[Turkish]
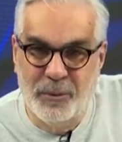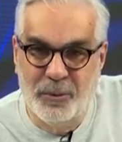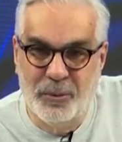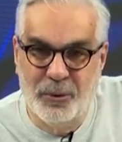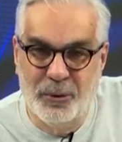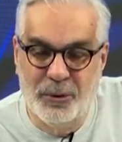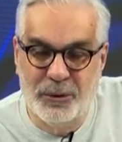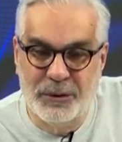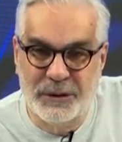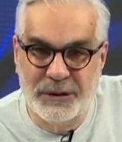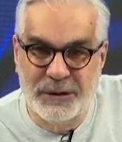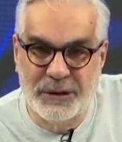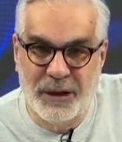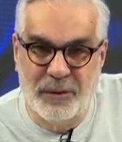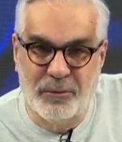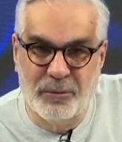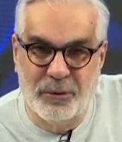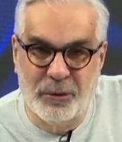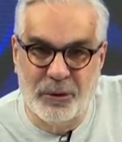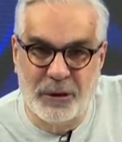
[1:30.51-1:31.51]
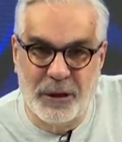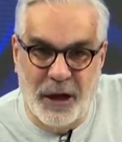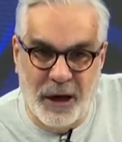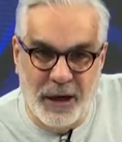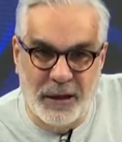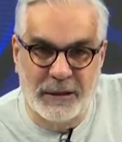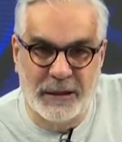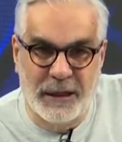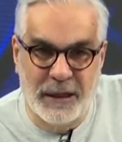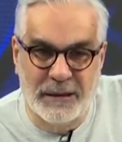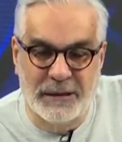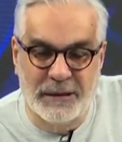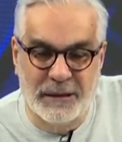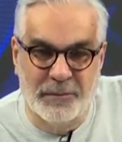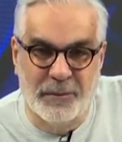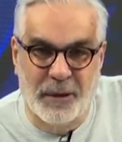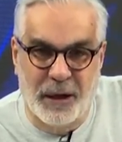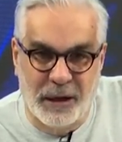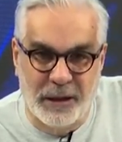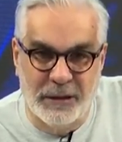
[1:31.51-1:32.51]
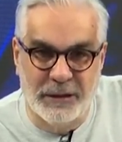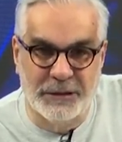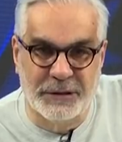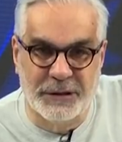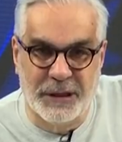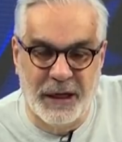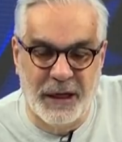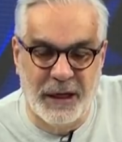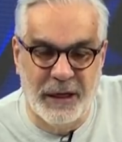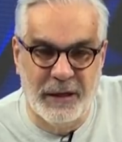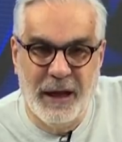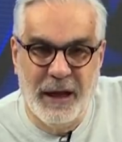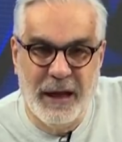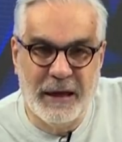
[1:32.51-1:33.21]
Bu İstanbul'u kar teslim alınca